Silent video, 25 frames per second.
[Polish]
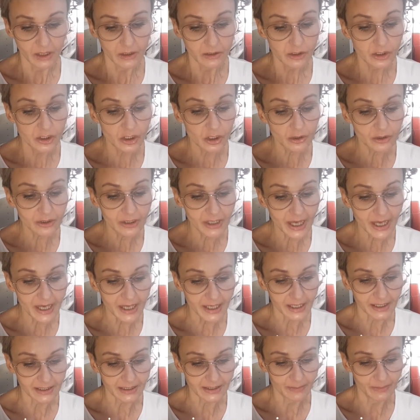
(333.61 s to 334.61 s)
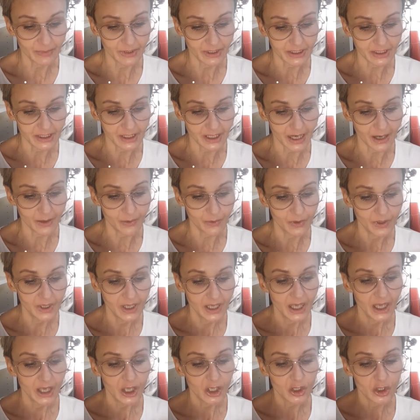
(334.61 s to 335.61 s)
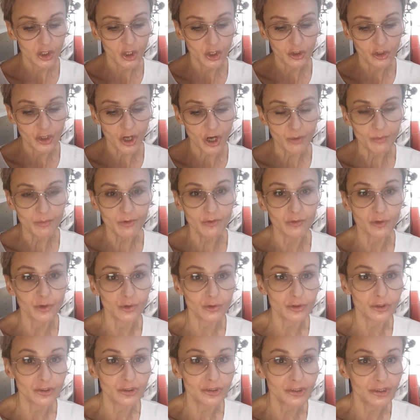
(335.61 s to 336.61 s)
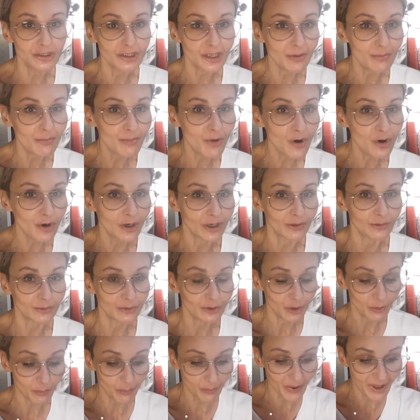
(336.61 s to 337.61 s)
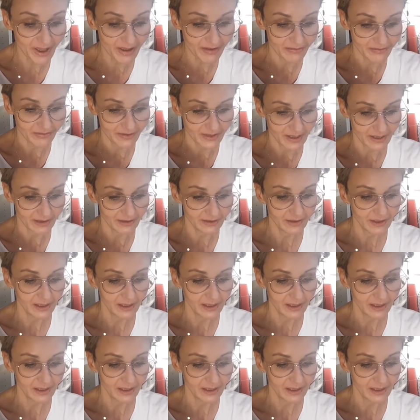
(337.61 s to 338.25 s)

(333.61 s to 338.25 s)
Co teraz myślał? Do domu wrócić nie mogę, to pewne.